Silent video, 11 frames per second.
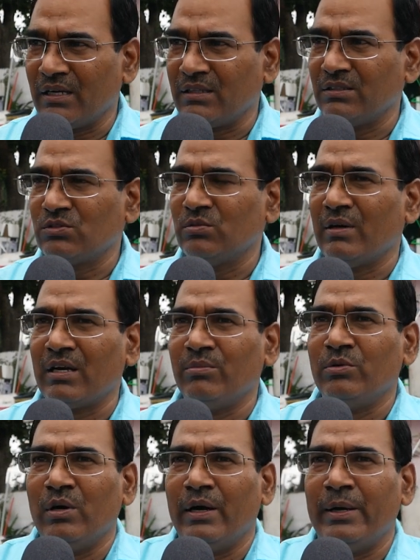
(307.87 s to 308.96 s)
का एक
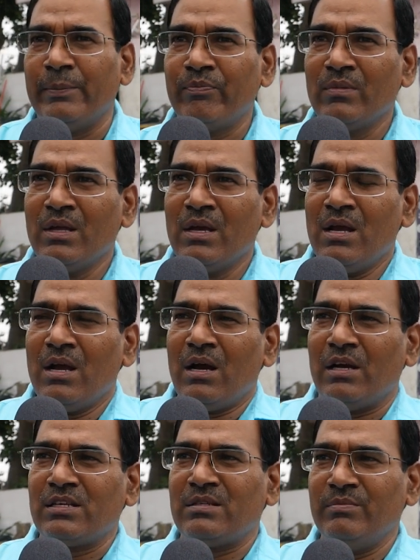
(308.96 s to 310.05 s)
शुभारंभ हुआ
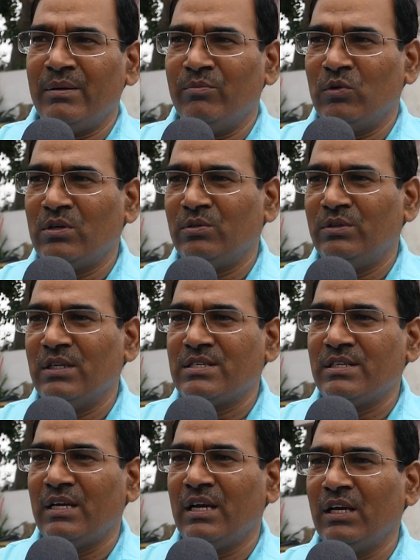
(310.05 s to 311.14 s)
है इसमें मुख्य
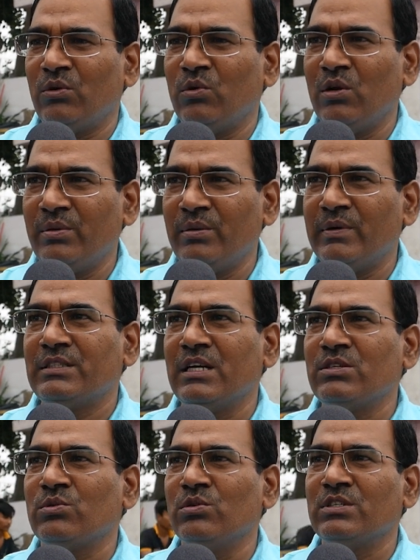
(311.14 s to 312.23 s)
उद्देश्य यह है कि कोई भी
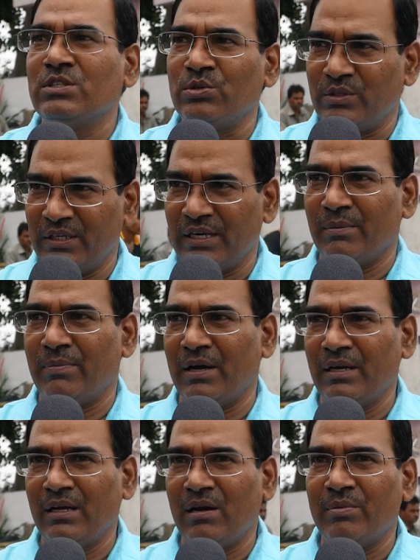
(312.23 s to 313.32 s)
बच्चे स्कूल से छूटने ना
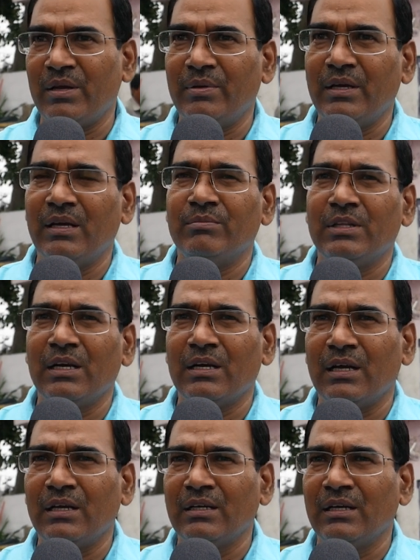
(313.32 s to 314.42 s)
पाए अभी भी हम
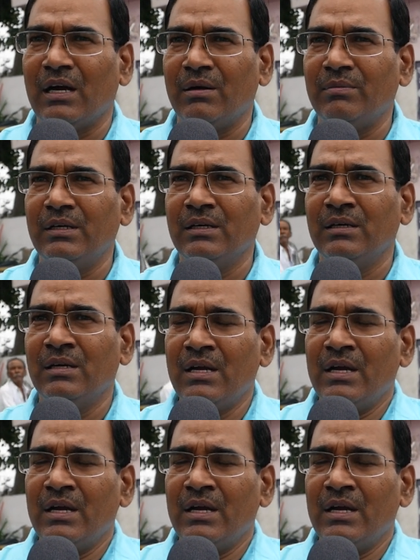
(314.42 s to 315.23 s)
देख रहे हैं कि ग्रामीण